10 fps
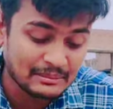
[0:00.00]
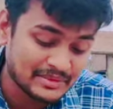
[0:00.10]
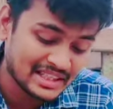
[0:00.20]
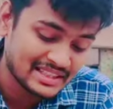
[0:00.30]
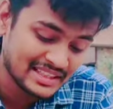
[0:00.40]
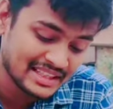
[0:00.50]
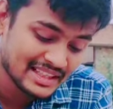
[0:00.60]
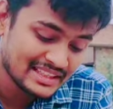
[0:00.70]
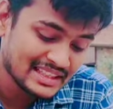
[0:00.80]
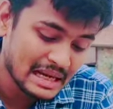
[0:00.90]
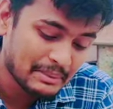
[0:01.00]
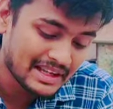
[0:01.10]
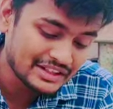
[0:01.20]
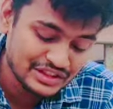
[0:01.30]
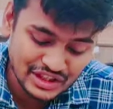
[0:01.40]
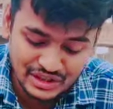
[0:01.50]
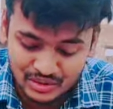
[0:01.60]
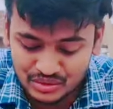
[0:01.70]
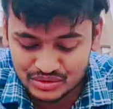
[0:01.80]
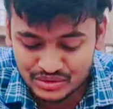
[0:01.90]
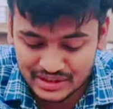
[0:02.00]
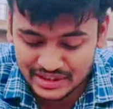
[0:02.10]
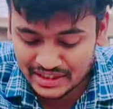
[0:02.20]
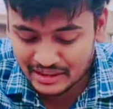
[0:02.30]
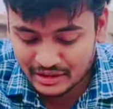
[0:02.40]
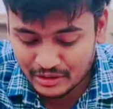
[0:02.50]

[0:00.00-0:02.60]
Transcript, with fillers: आप देखिए ये हमारी चेन हो चुकी है